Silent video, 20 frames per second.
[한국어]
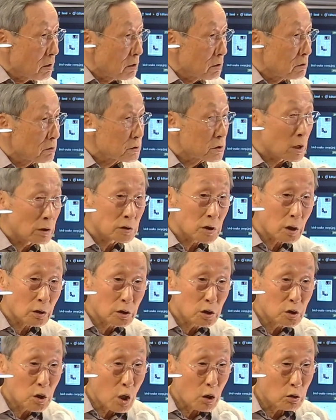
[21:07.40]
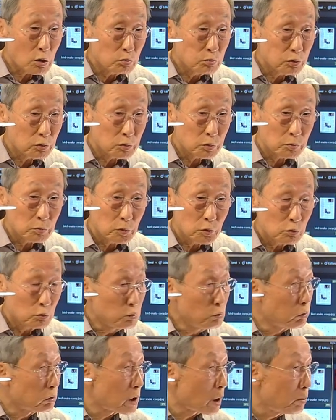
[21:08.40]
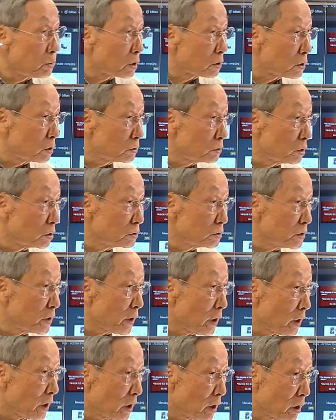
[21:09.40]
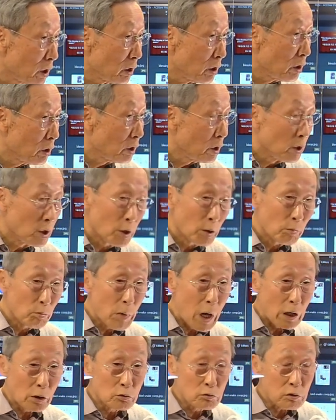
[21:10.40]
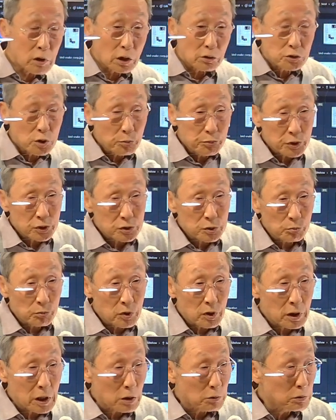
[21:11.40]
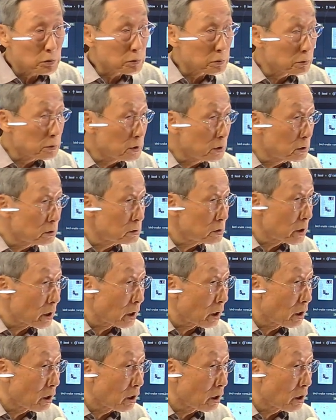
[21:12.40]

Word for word: 세상이 나를 부르, 누가 버렸는데? 마누라 옆에서 뭐라 그러고 있는데?